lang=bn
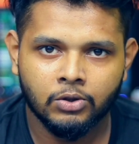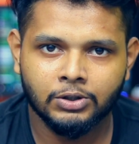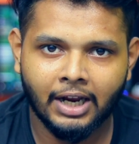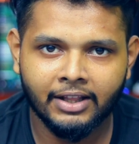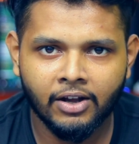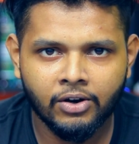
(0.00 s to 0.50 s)
তো
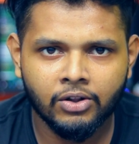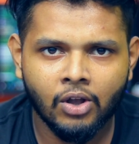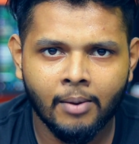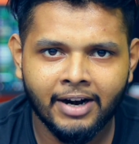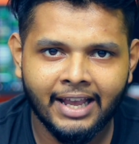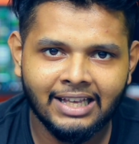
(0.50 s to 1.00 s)
সাধারণত
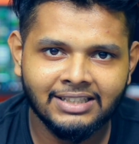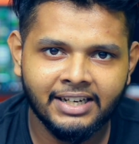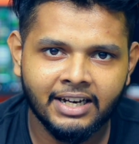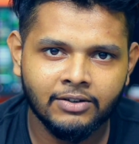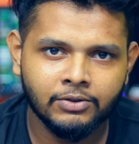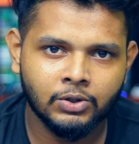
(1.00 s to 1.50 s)
আমরা
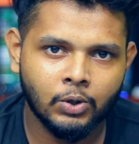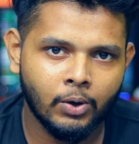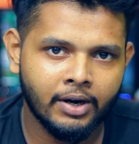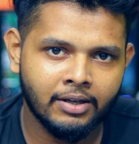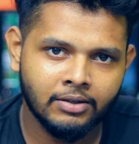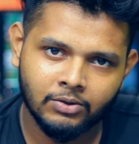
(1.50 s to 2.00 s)
এসডিআর ইউজ
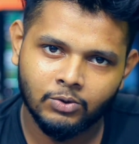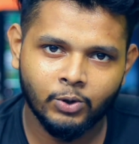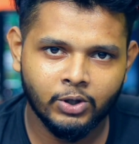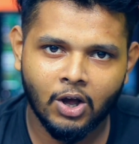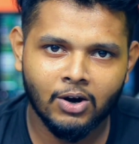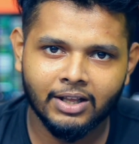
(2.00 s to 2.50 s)
করে
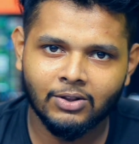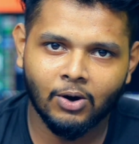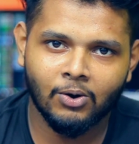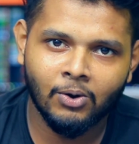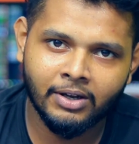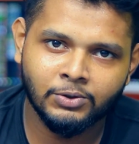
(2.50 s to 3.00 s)
দুই ধরনের
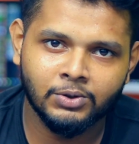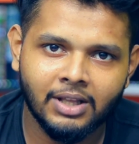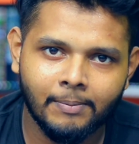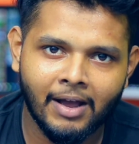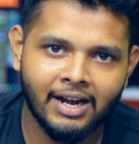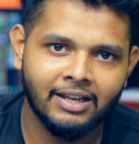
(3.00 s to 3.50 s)
তরঙ্গই
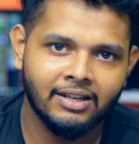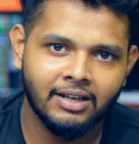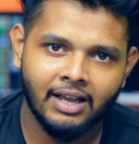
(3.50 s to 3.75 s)
শুনতে পারি